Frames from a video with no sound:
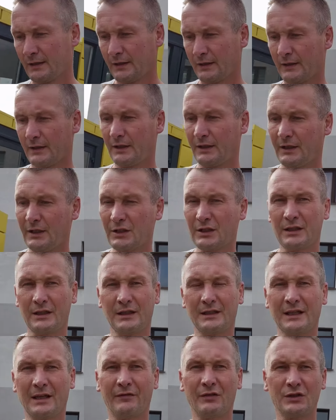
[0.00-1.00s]
I jeśli
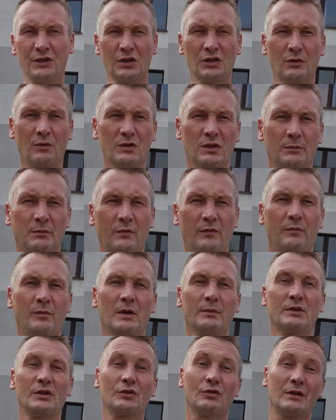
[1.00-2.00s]
najważniejszą osobą w moim
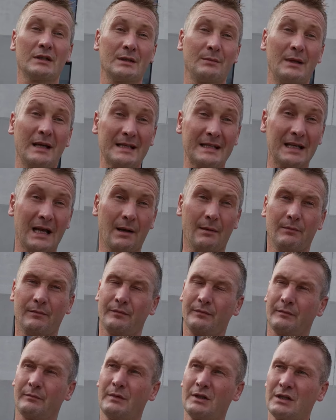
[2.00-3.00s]
życiu jestem ja sam,
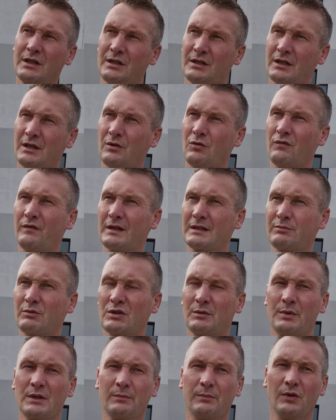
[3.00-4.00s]
myślę, że u Was może
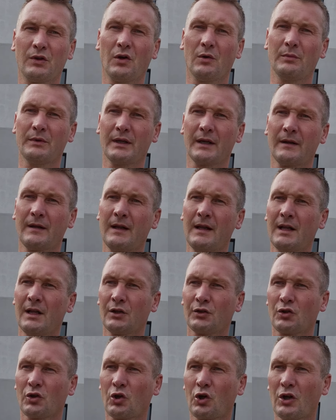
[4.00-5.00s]
być podobnie,
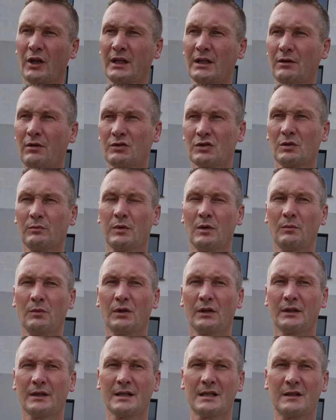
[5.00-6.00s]
to kolejną osobą
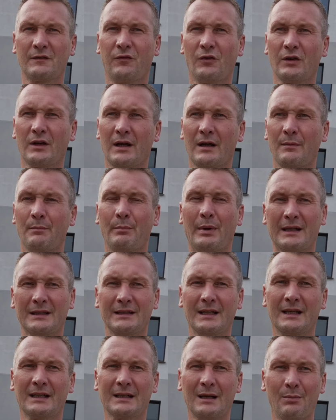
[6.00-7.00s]
jest Twoja
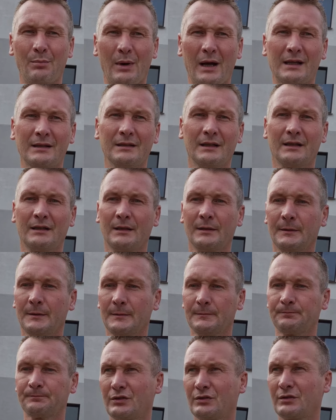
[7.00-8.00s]
partnerka, partner,
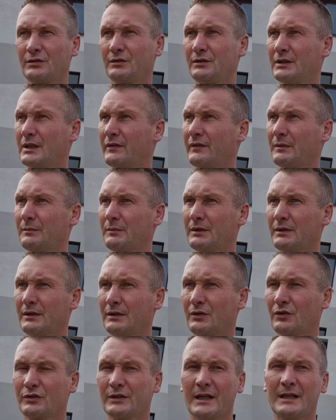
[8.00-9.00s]
nie wiem,
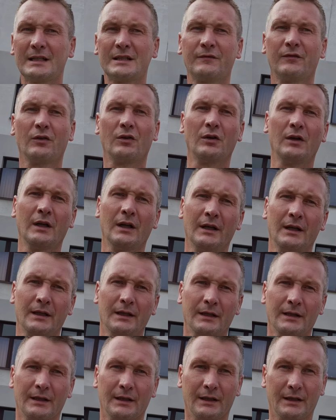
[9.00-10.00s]
rodzeństwo,
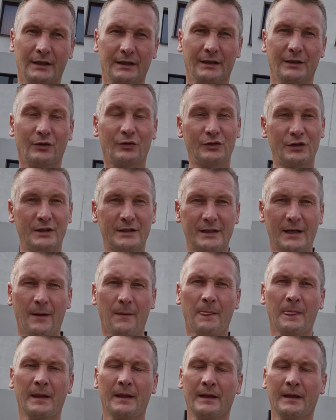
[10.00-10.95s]
e, rodzice.